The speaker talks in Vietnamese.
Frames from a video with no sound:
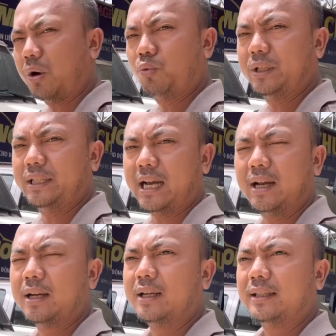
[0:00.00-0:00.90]
động quý chị nhá
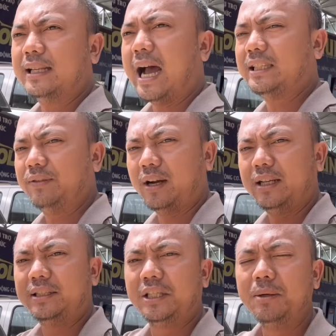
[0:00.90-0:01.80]
giá chỉ
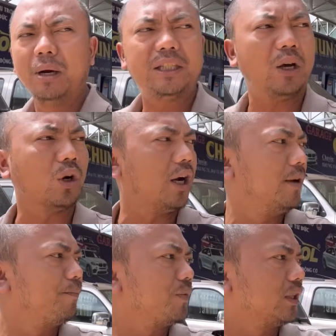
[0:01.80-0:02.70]
với 90 triệu thôi
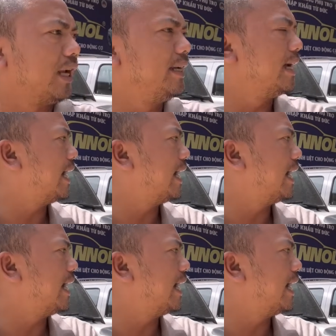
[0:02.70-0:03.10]
thì